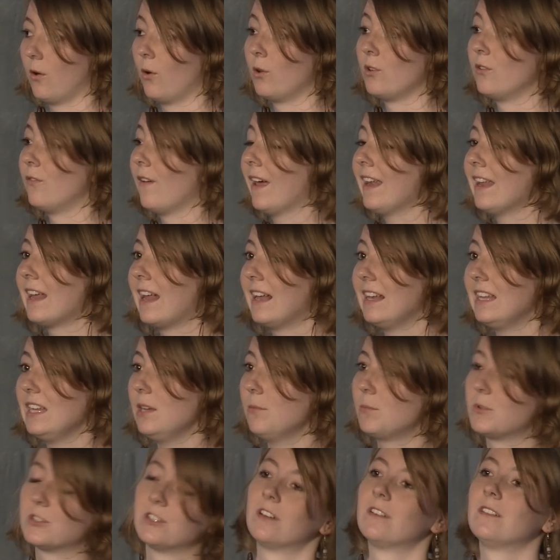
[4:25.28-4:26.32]
Und wenn er
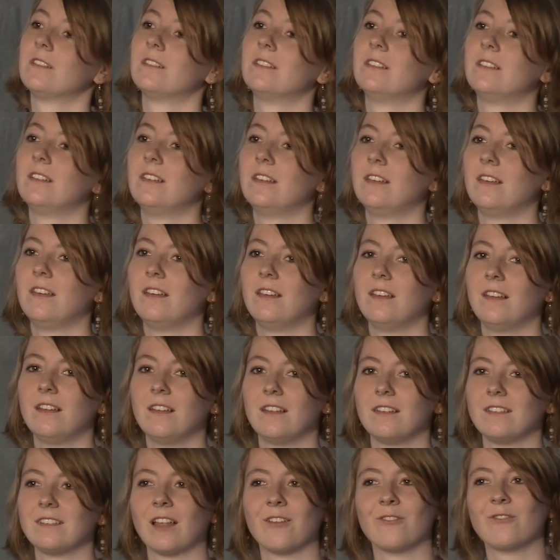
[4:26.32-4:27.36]
liebte,
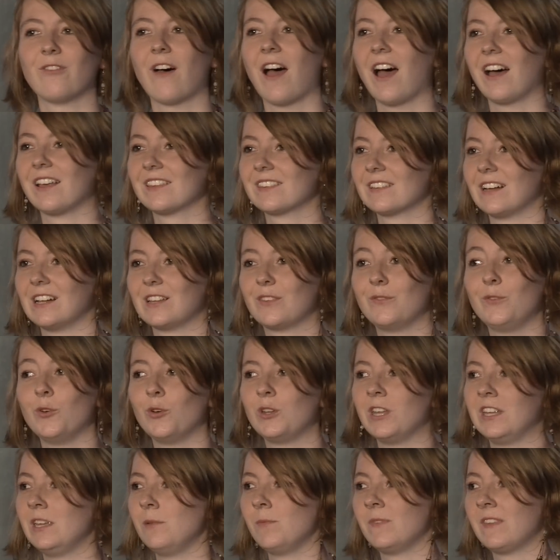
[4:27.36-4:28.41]
dann war es, als
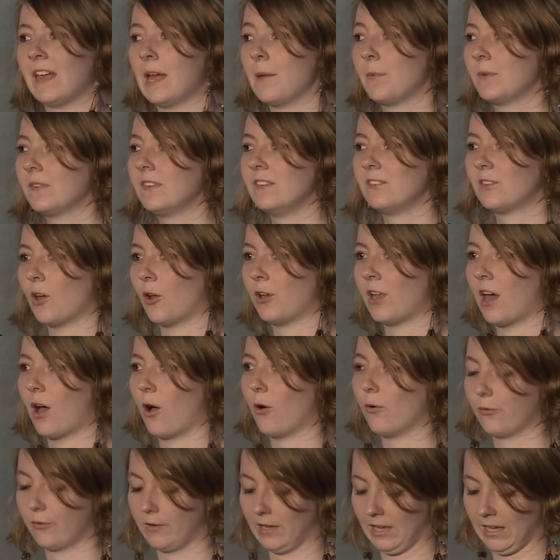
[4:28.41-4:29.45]
würde in ihm selbst die Sonne
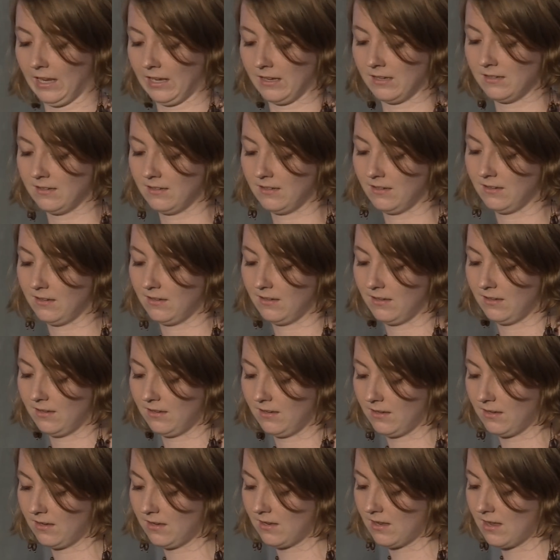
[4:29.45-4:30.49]
aufgehen,
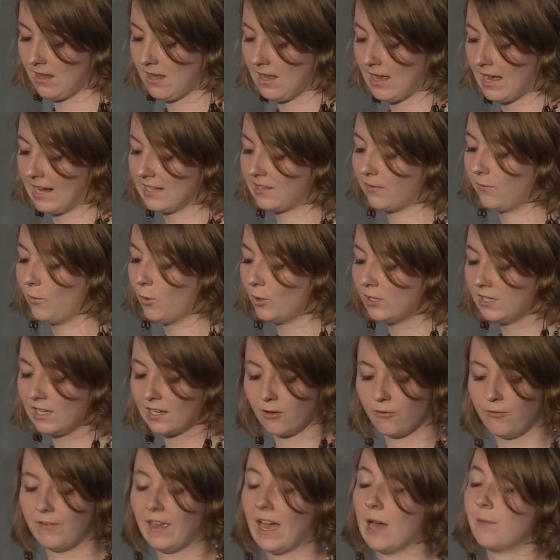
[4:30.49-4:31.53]
als würden
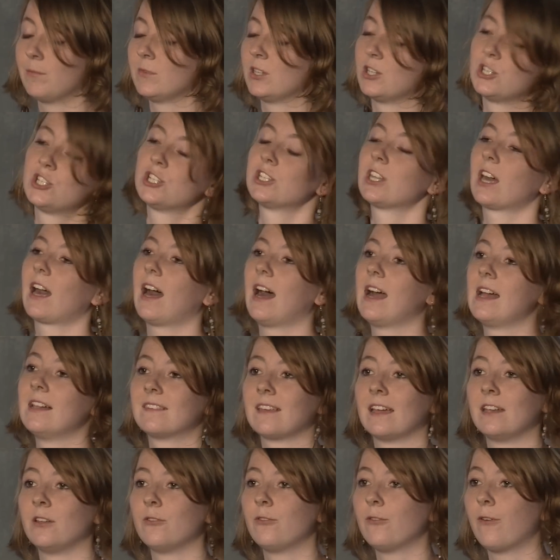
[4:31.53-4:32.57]
ihre wärmenden Strahlen
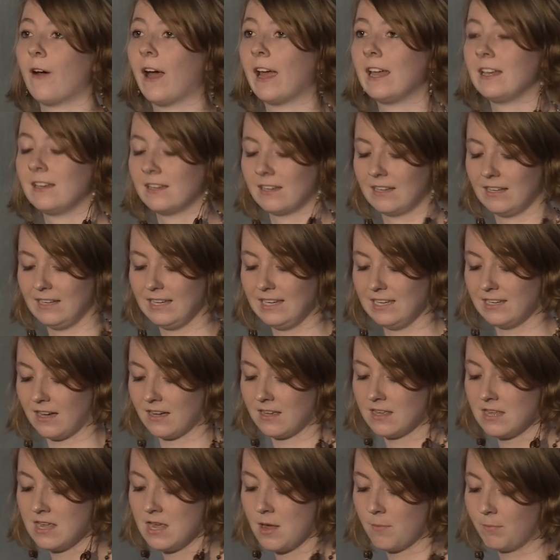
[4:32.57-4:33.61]
seine feinen
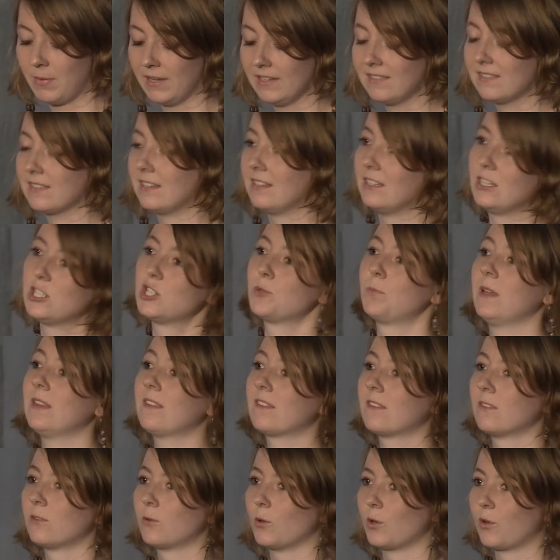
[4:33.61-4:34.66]
Glieder bis in die
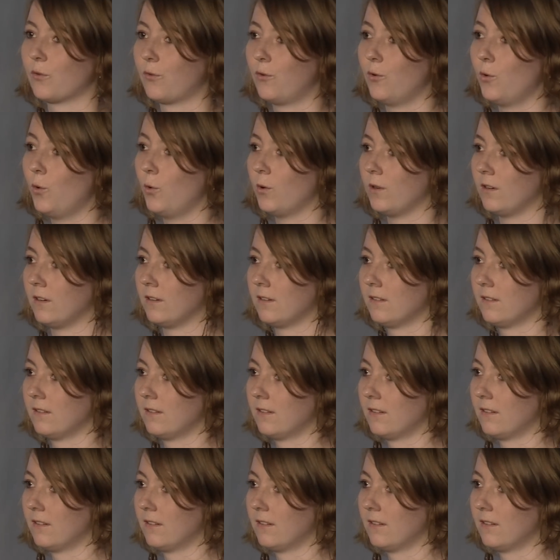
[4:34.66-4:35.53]
Spitzen durchfluten.